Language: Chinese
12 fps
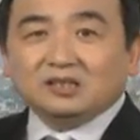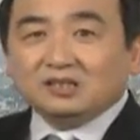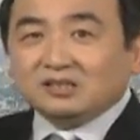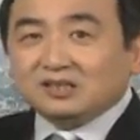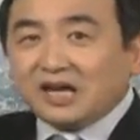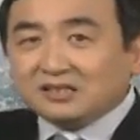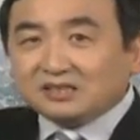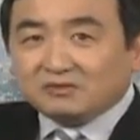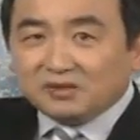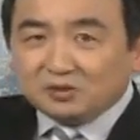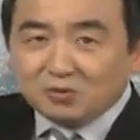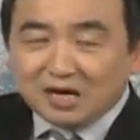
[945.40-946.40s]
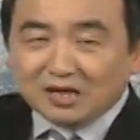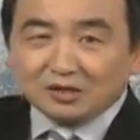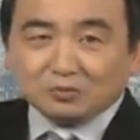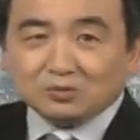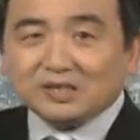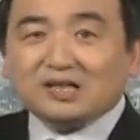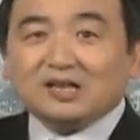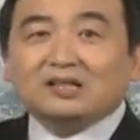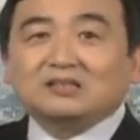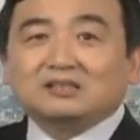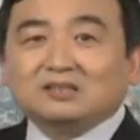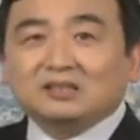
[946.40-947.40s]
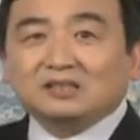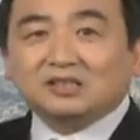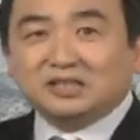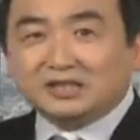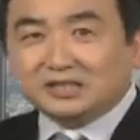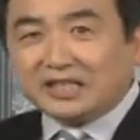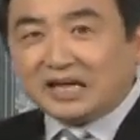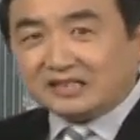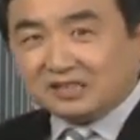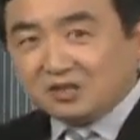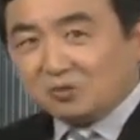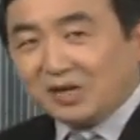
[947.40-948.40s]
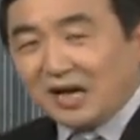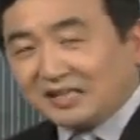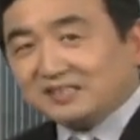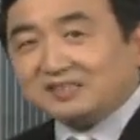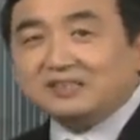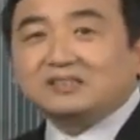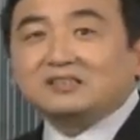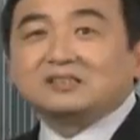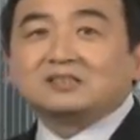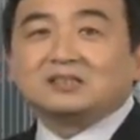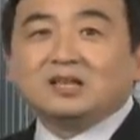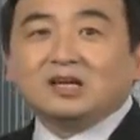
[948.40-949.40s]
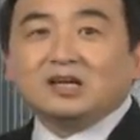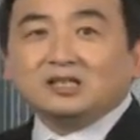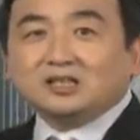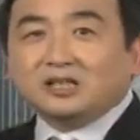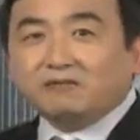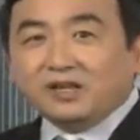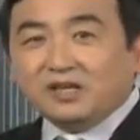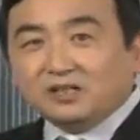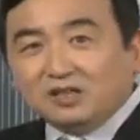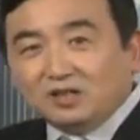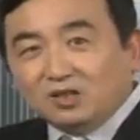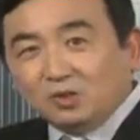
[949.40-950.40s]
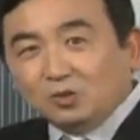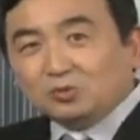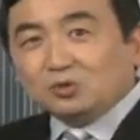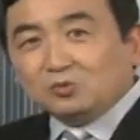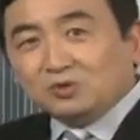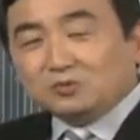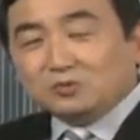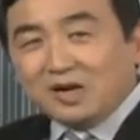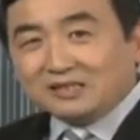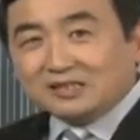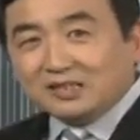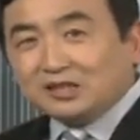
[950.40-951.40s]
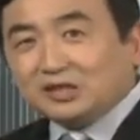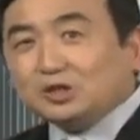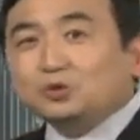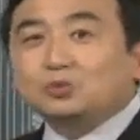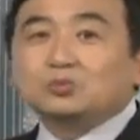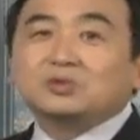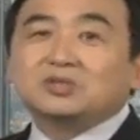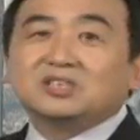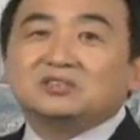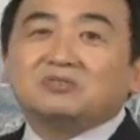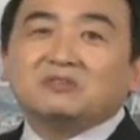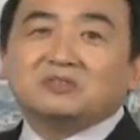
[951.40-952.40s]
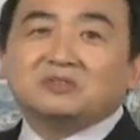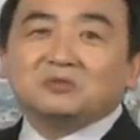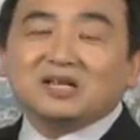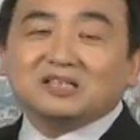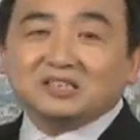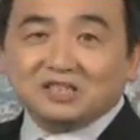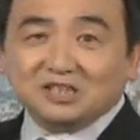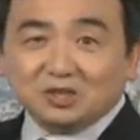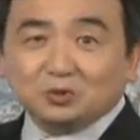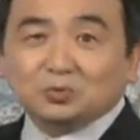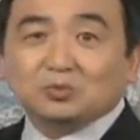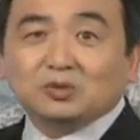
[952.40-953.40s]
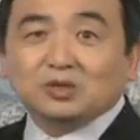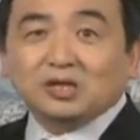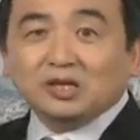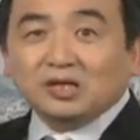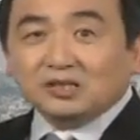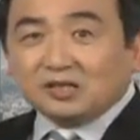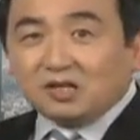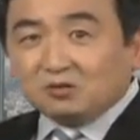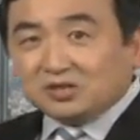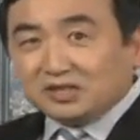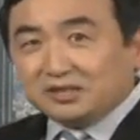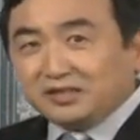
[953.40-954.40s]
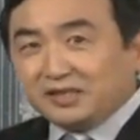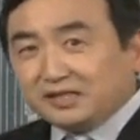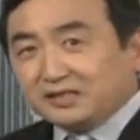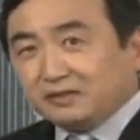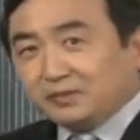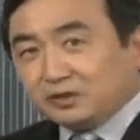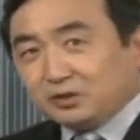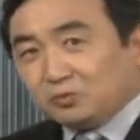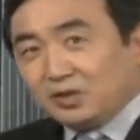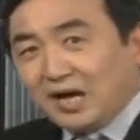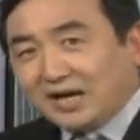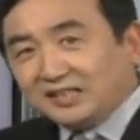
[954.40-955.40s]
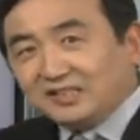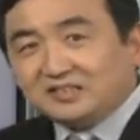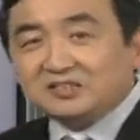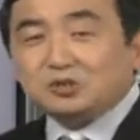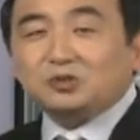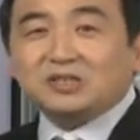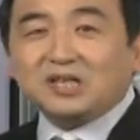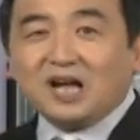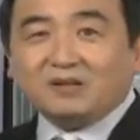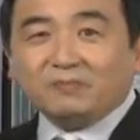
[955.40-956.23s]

那样的文化留下来，影响着后来的人，成为了欧洲文化的基础，西方文化的基础。到今天人们都还一直去看。